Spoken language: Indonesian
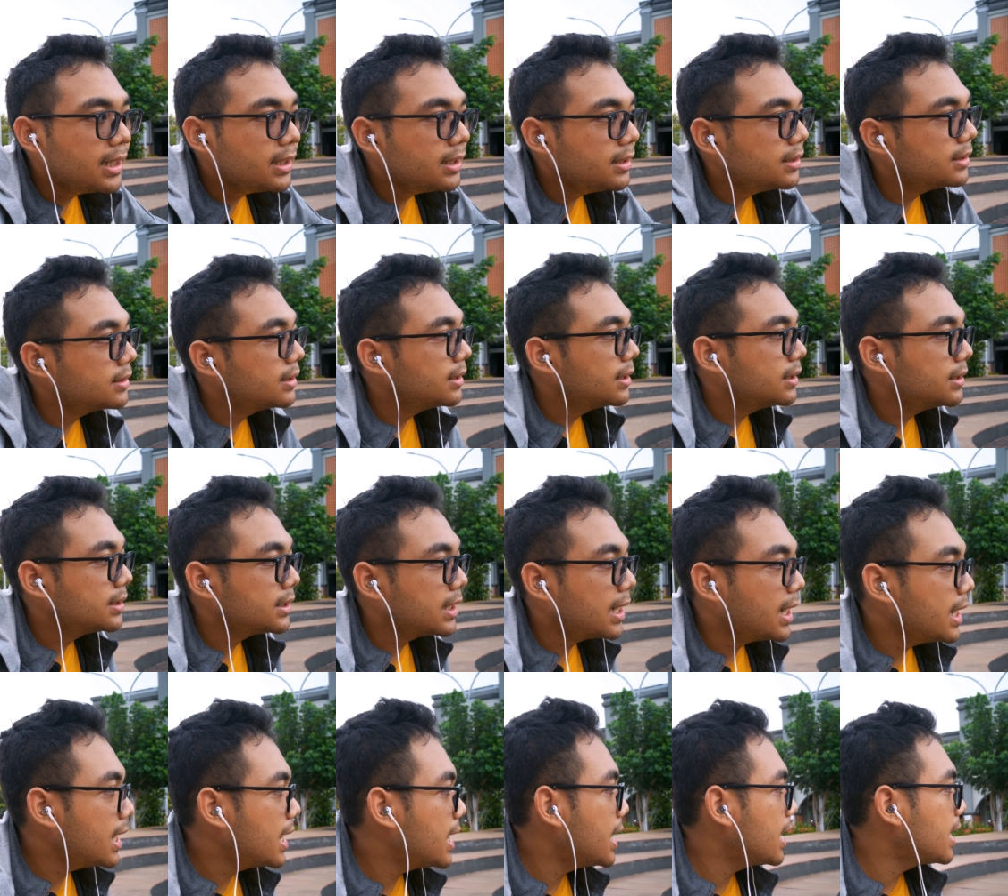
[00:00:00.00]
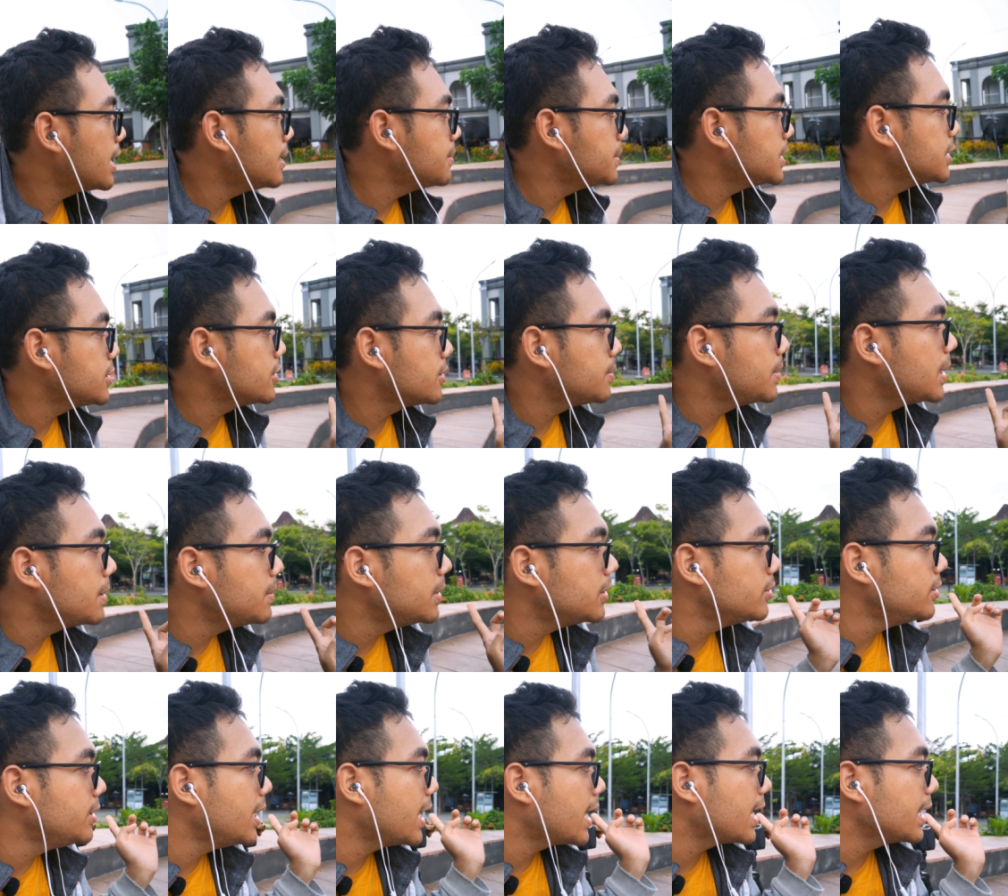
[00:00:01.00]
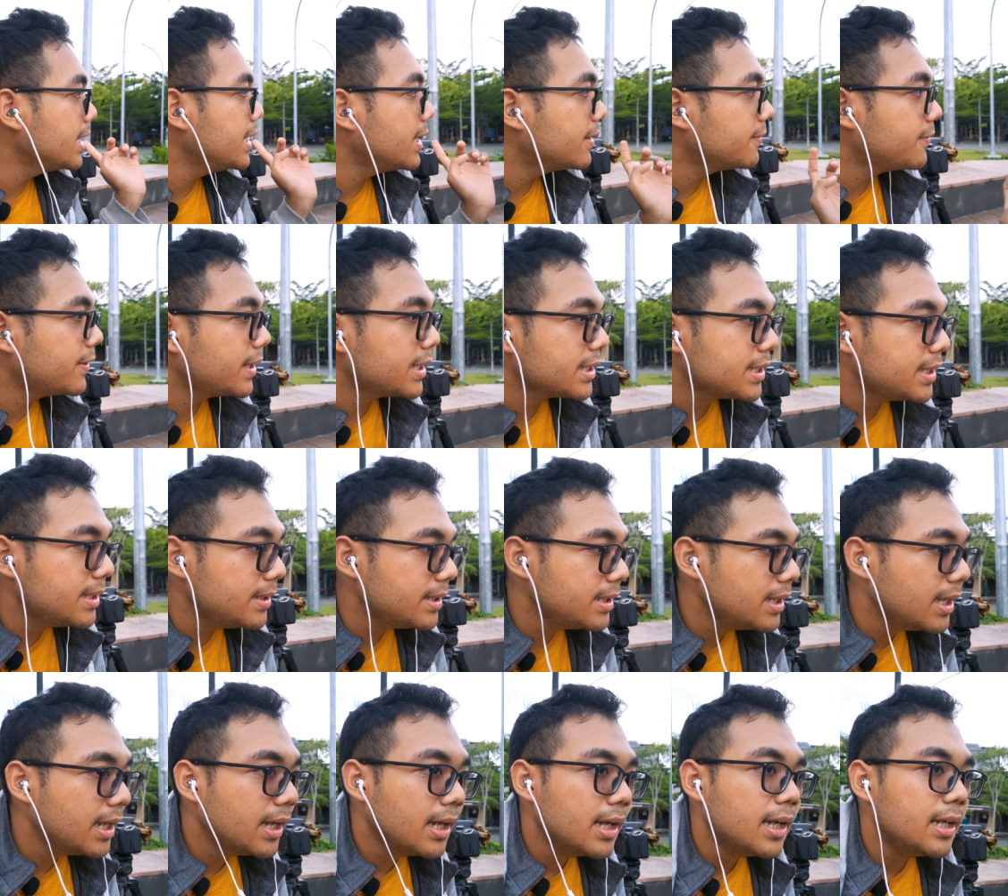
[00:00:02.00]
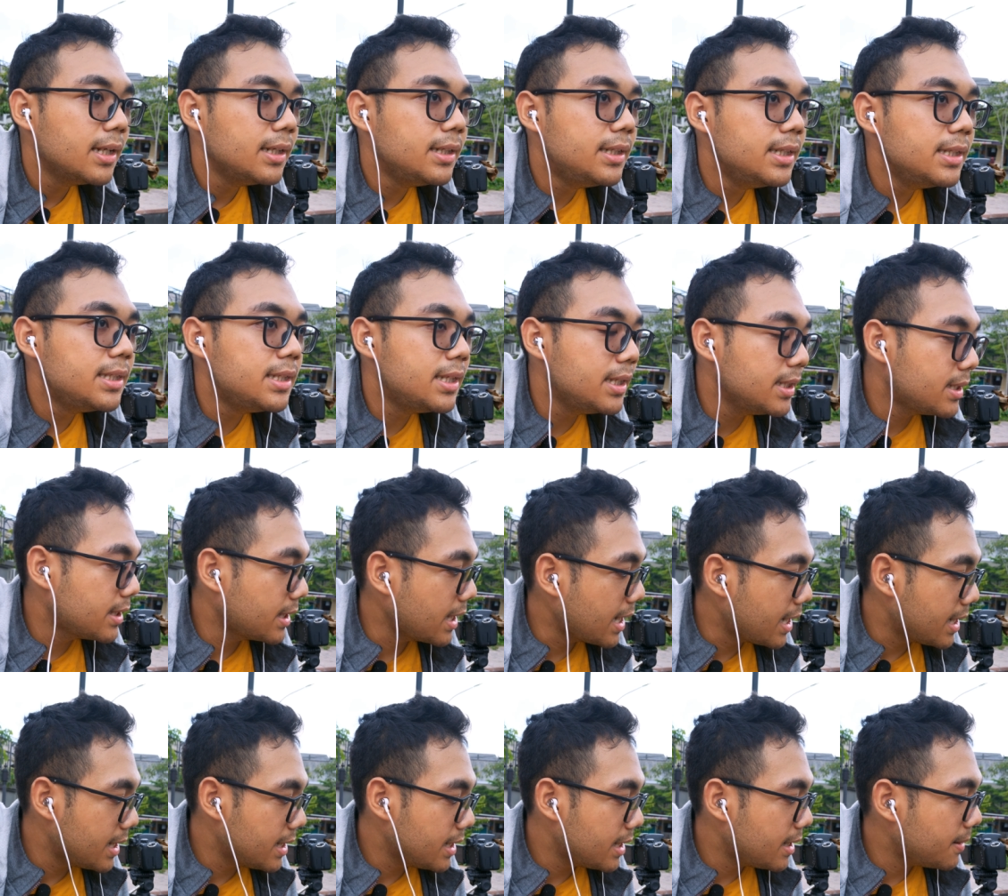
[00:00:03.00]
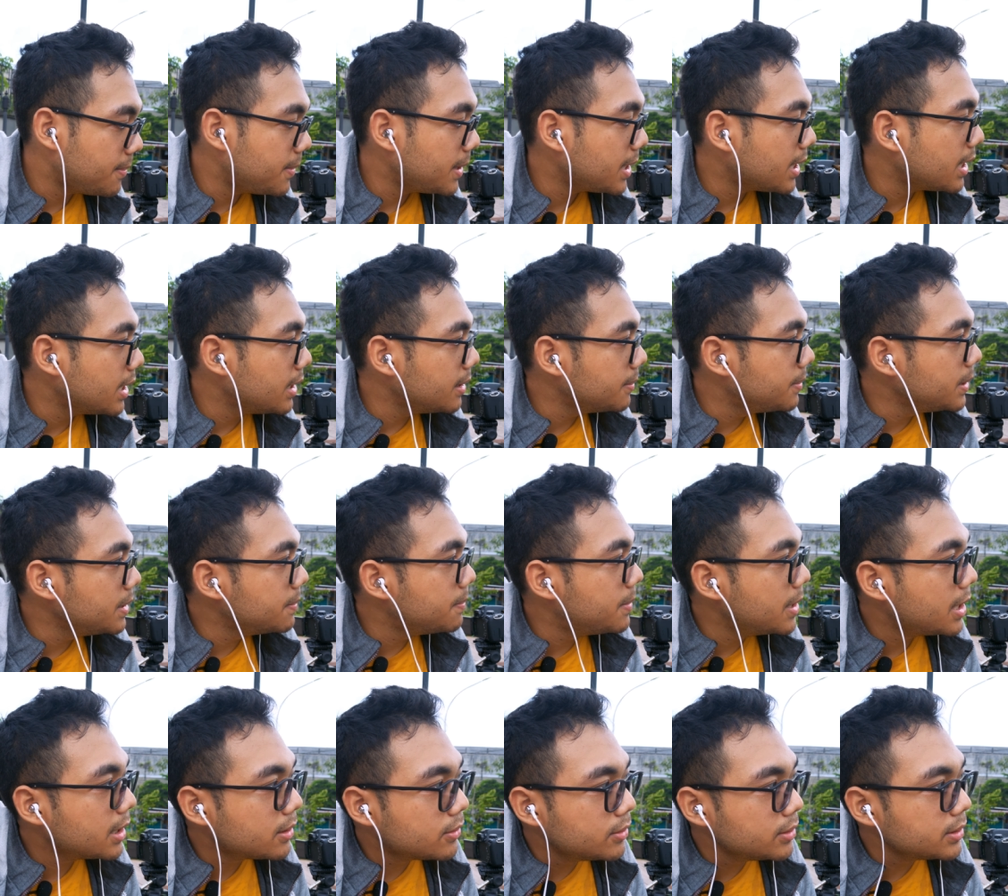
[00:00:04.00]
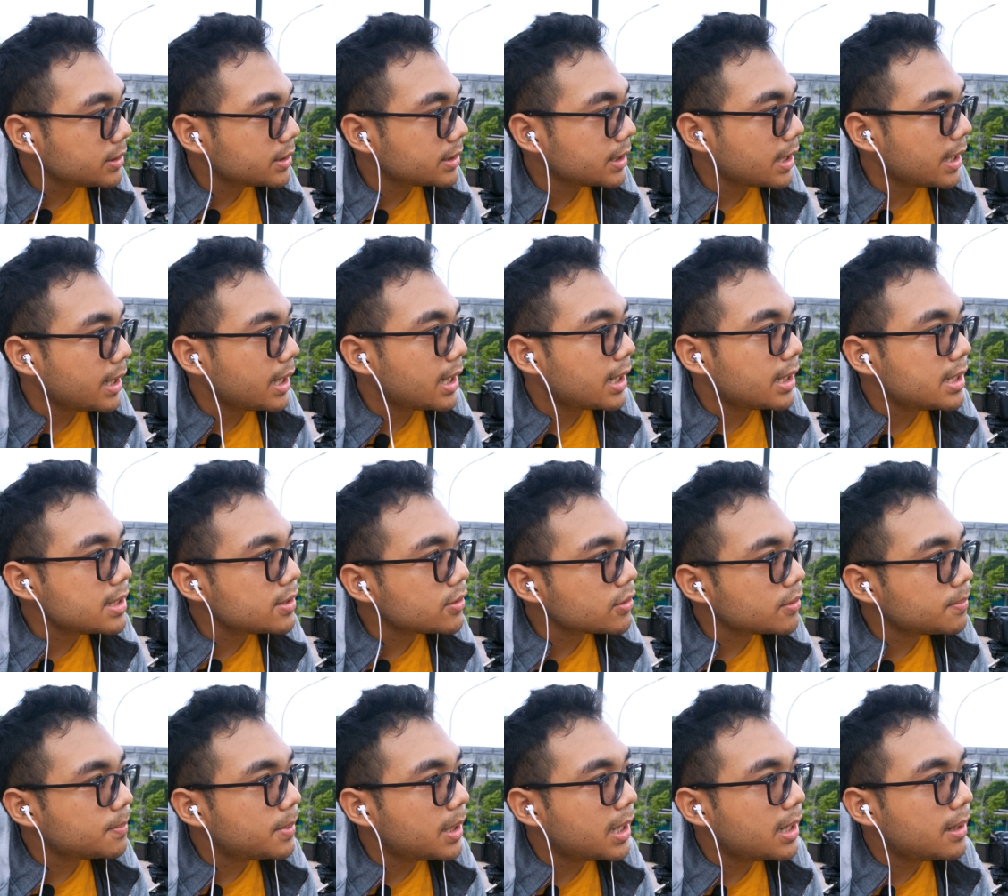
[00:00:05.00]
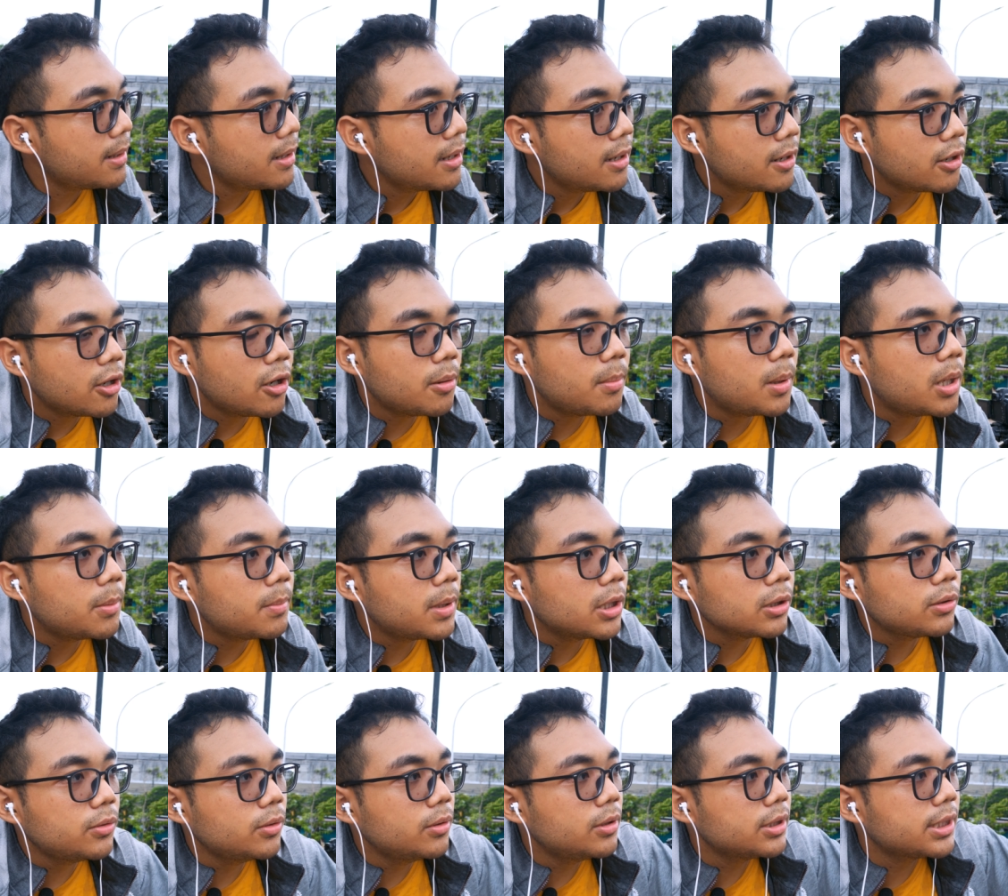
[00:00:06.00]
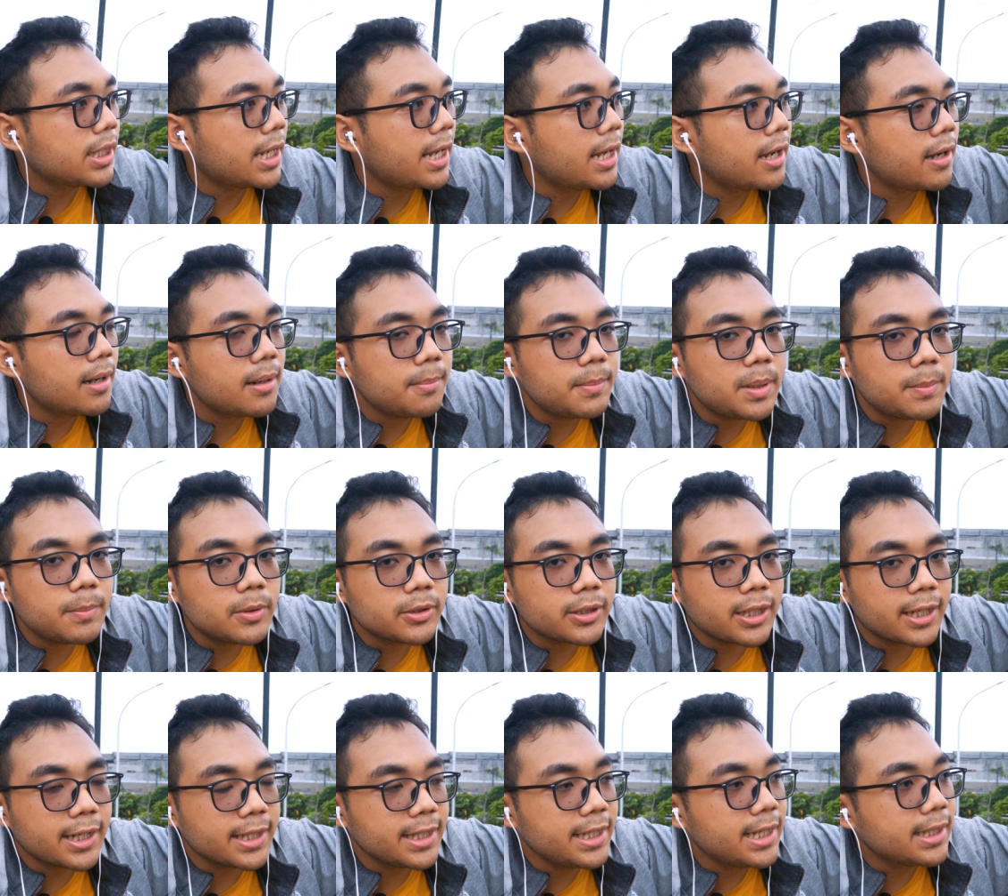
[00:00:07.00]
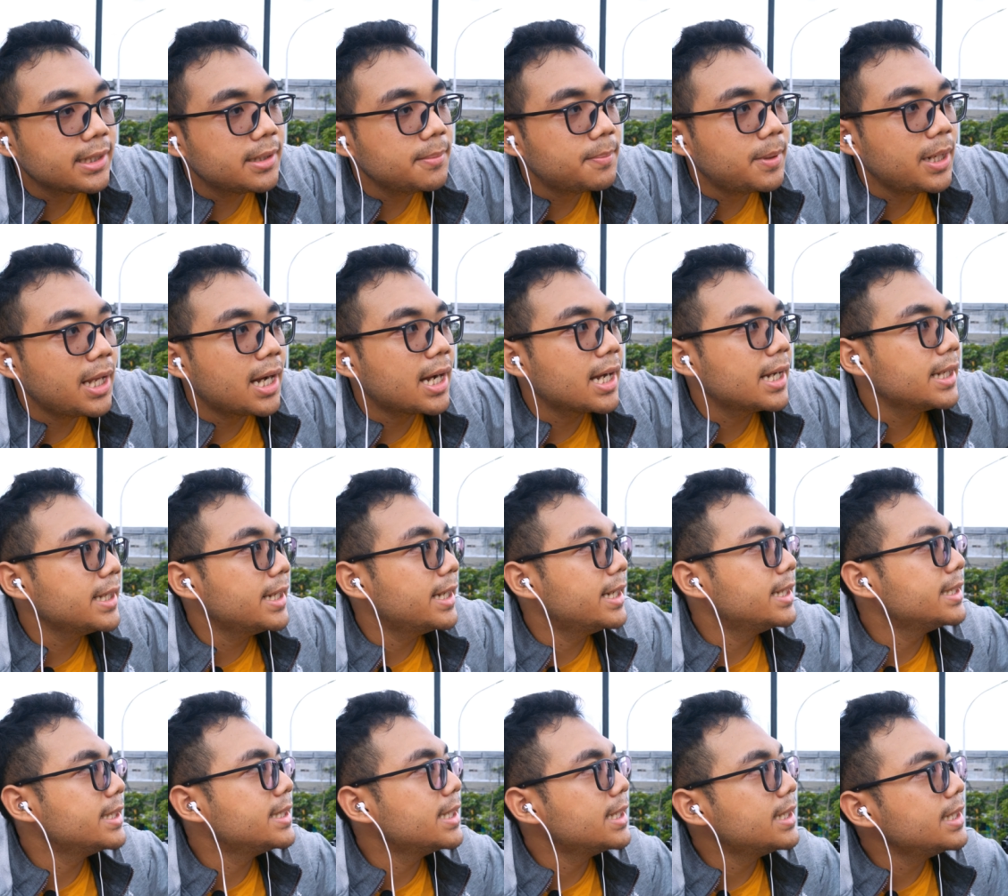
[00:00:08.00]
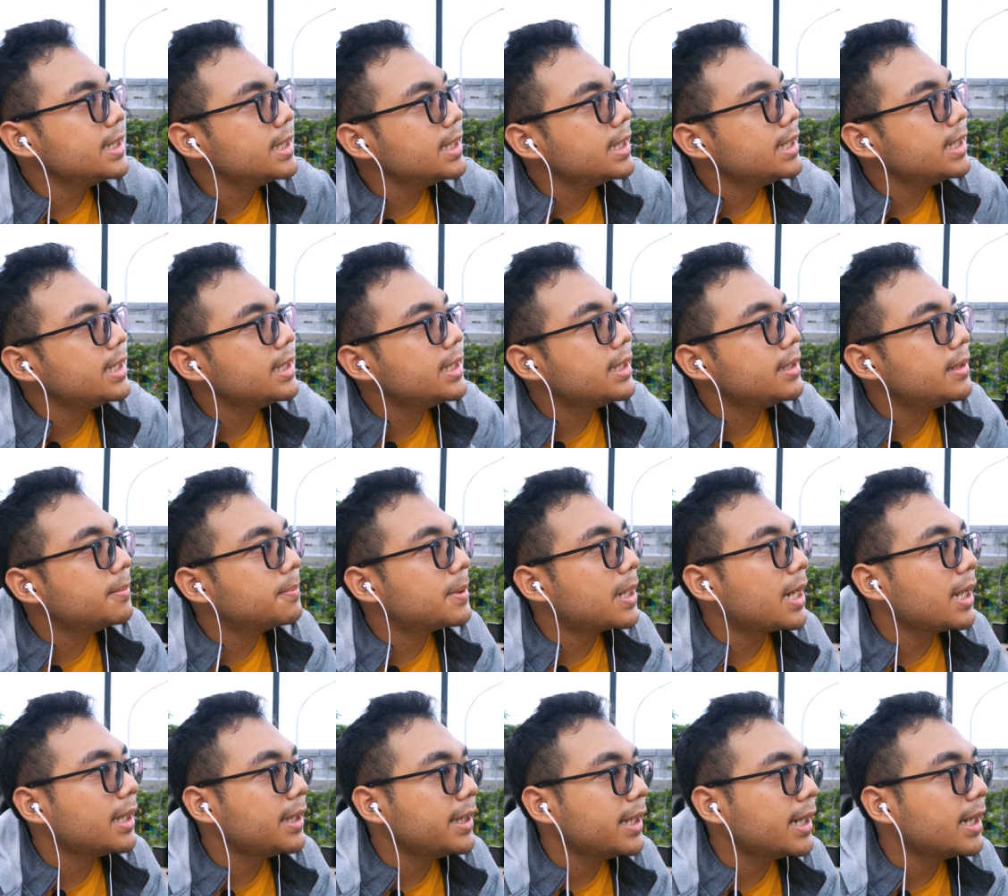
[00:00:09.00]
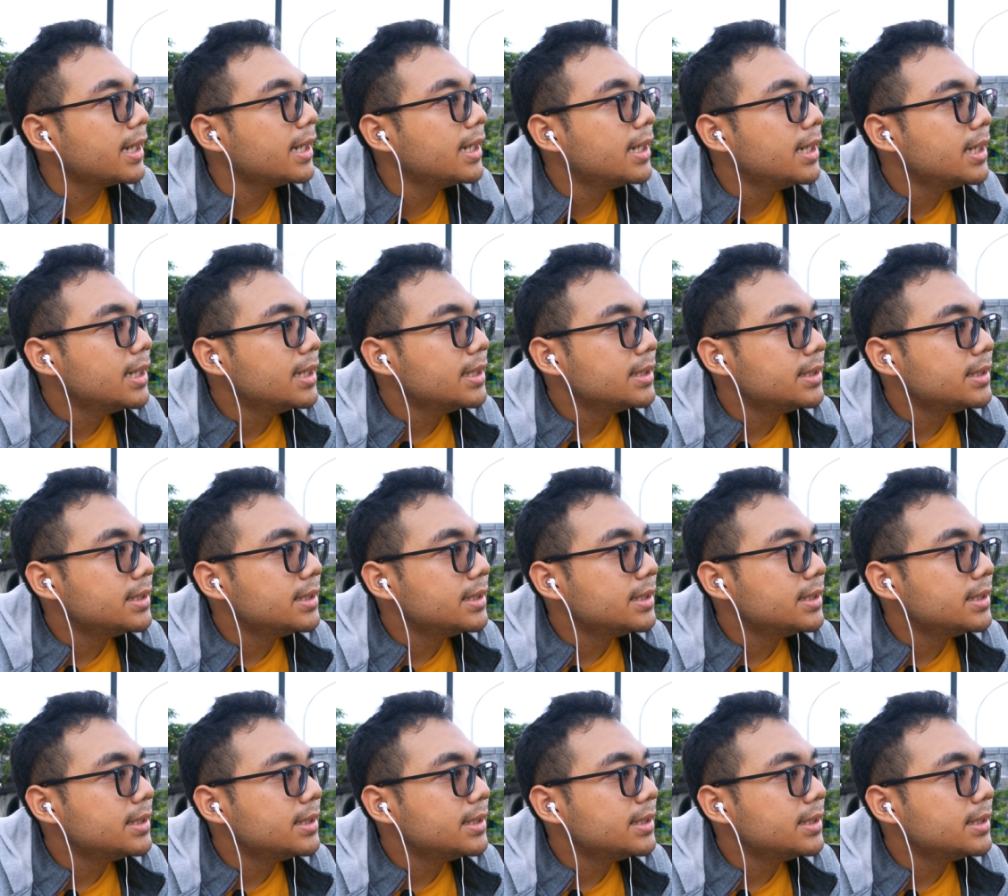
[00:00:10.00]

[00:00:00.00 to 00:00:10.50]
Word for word: dan saya akan mencoba menggunakan yang versi digital apakah lebih bagus saya akan coba ngomong-ngomong dulu saya memotretnya di belakangnya jadi ini di depannya